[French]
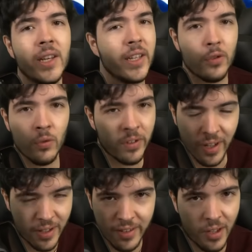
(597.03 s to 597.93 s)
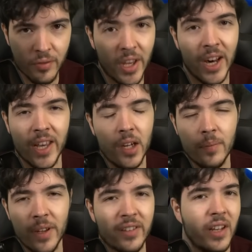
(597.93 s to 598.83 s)
et tout ça n'a servi à
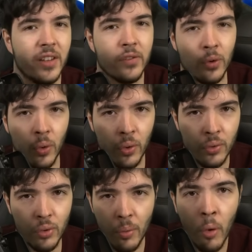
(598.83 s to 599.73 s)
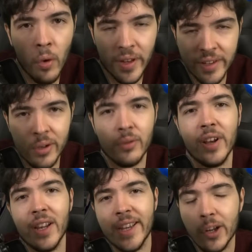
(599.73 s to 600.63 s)
rien parce qu'à la seconde où le monde a
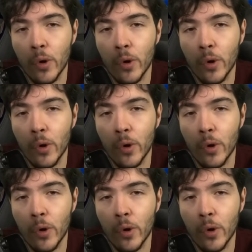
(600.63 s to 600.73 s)
découvert les